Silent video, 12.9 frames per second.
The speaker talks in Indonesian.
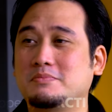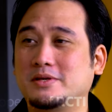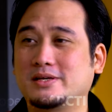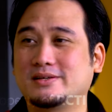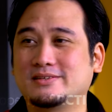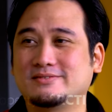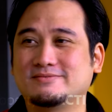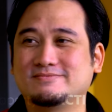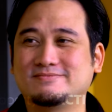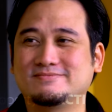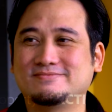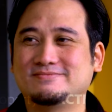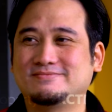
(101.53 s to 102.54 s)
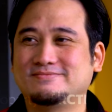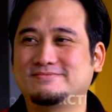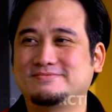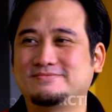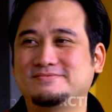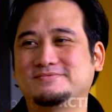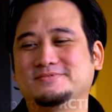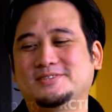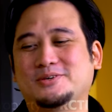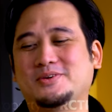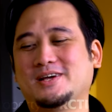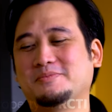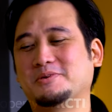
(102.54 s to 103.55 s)
Mi.
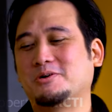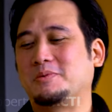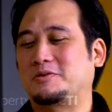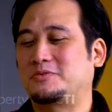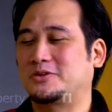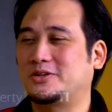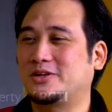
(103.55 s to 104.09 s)
Ya udah, Abi gue barefoot